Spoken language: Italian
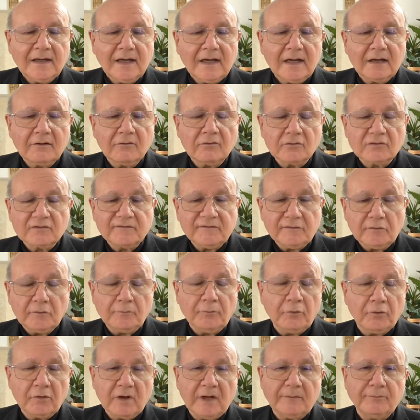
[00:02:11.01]
ecco, uno
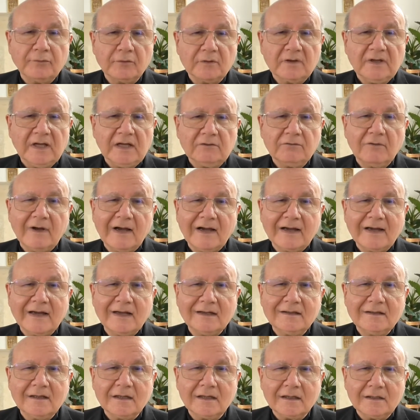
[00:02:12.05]
sviluppo che ha portato
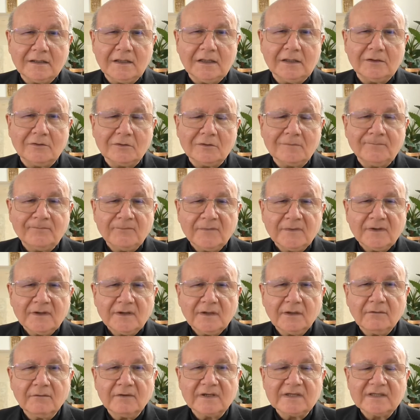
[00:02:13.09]
anche al declino
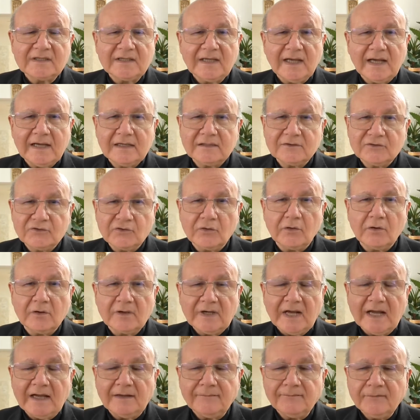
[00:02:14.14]
di questa
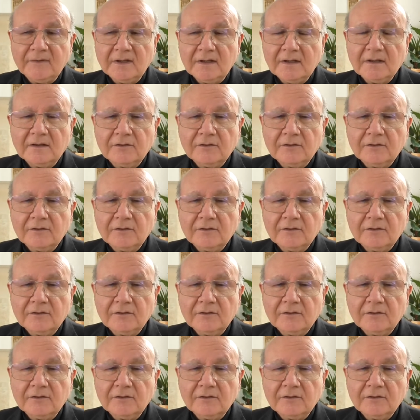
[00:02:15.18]
zona.